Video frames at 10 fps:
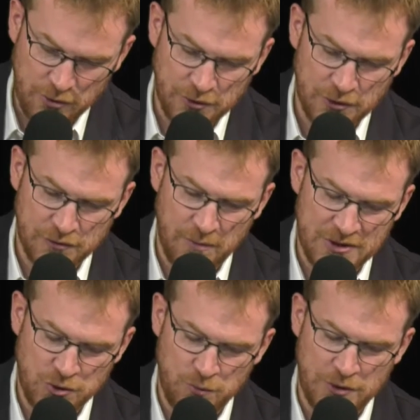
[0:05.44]

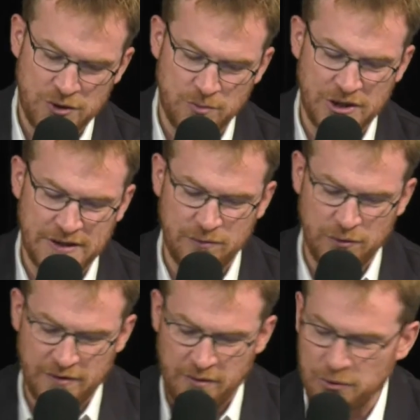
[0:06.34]
transformation pour les objectifs
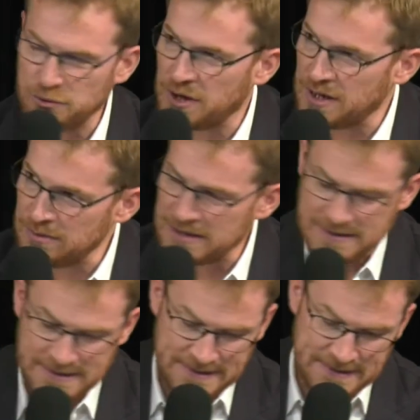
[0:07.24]
de développement durable.
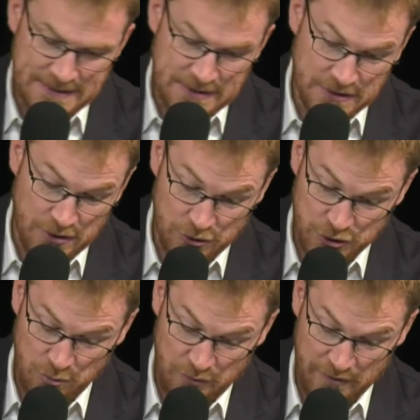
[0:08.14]
Euh,
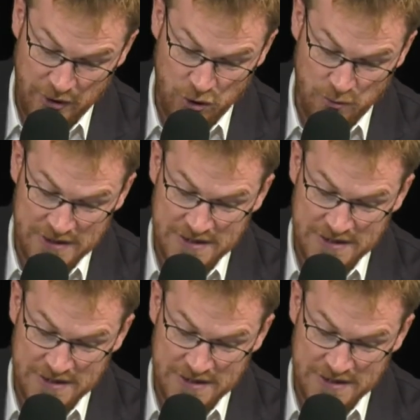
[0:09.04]
ensemble, on va voir comment les